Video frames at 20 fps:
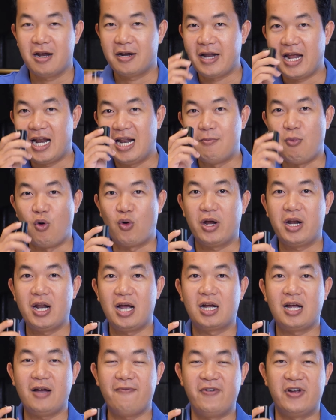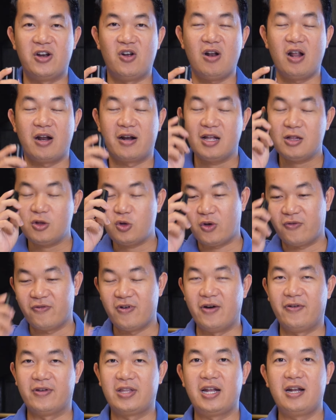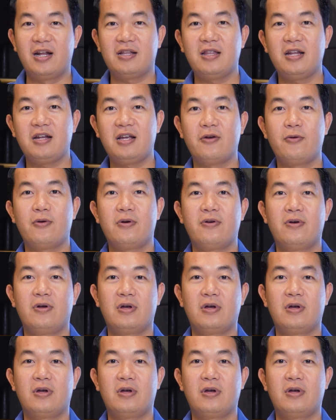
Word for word: đây là một cái nâng cấp phải nói là rất tuyệt vời và thanh rất thích cái